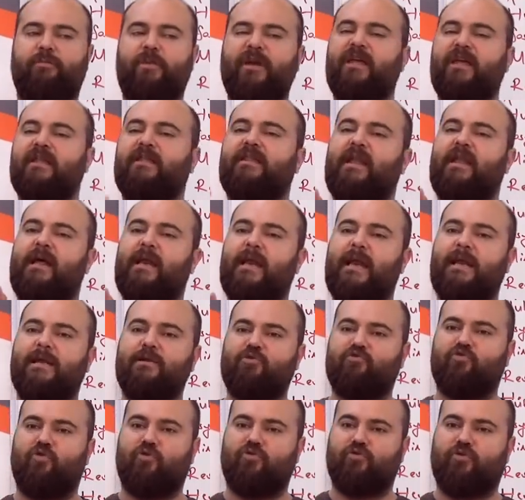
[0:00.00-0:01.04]
Peki neleri
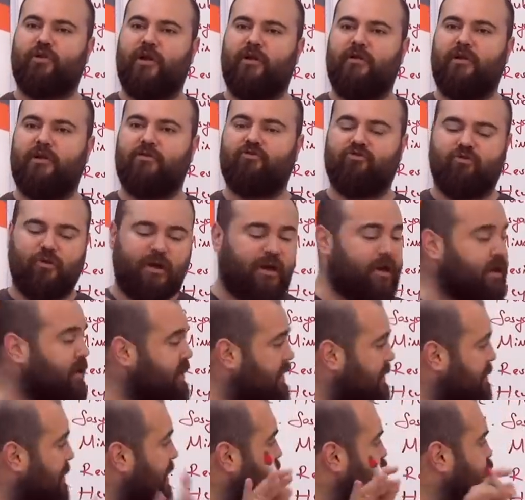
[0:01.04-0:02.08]
sordu devlet şu ana
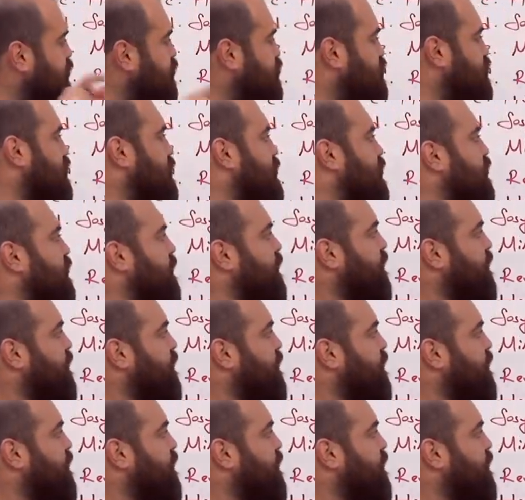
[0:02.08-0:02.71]
kadar? Bak bunu sordu.